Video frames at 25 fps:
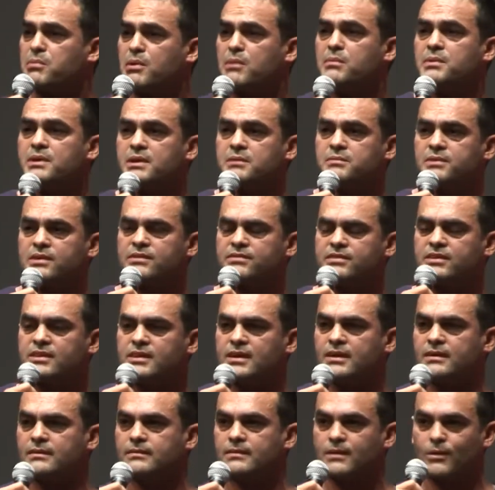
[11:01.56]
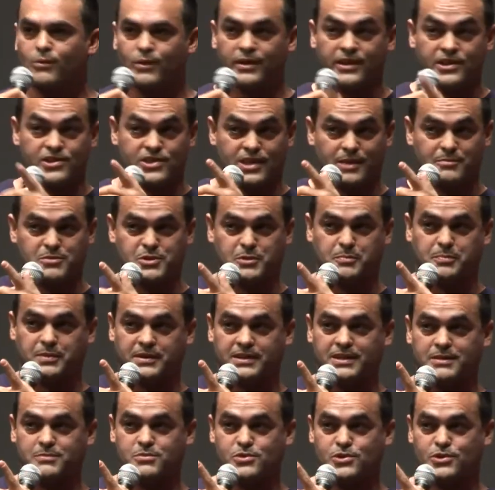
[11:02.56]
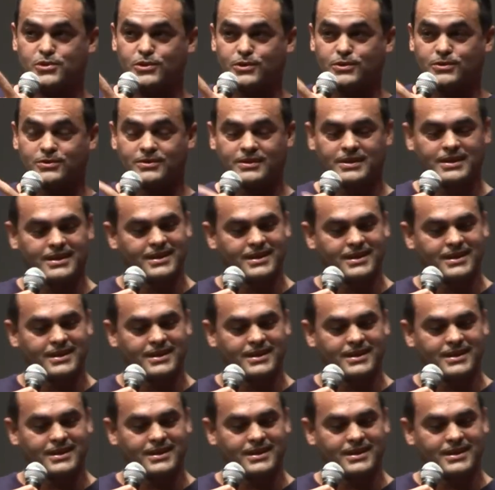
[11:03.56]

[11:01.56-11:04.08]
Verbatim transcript: bomba na minha vida. Quando achamos que perdemos tudo,